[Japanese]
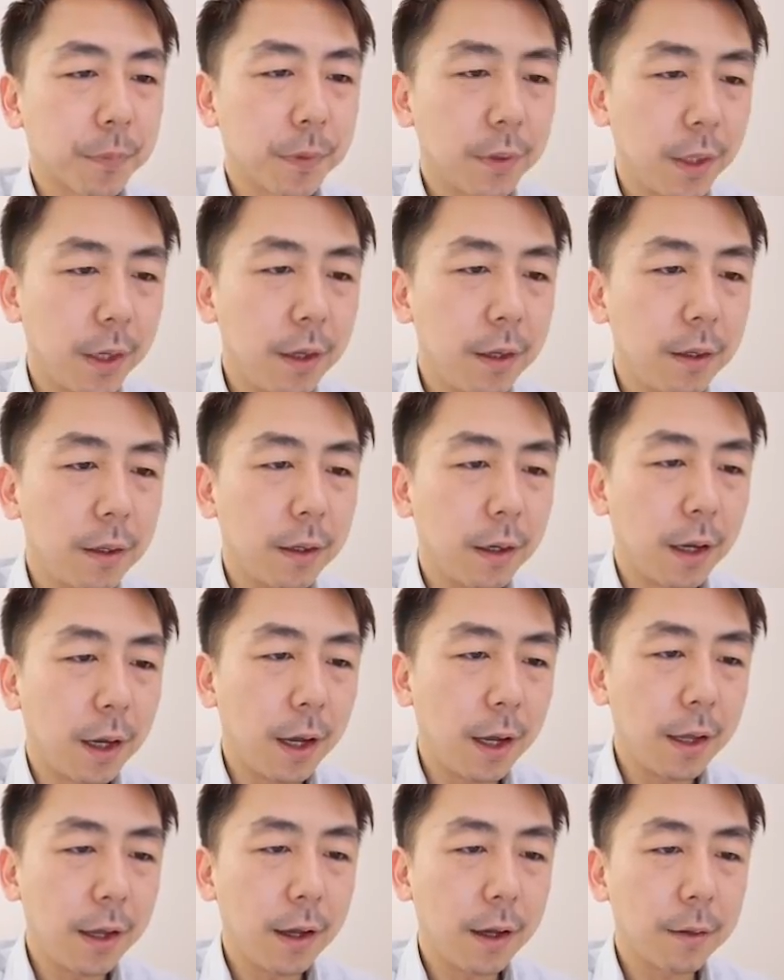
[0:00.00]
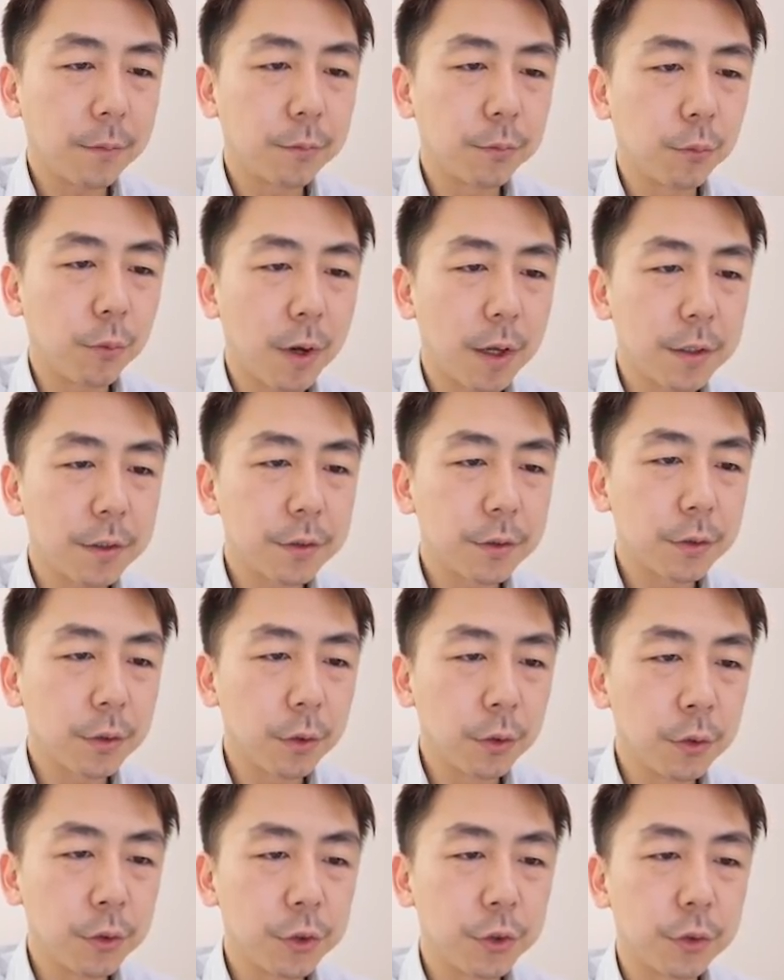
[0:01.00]
で、I have one
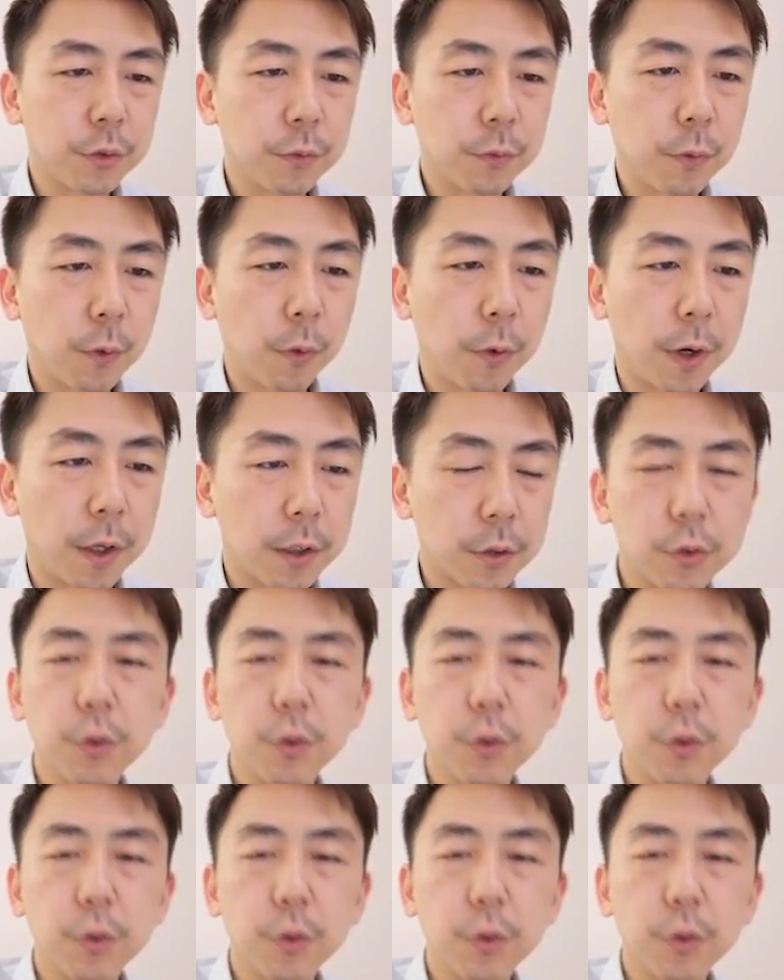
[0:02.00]
solution for it.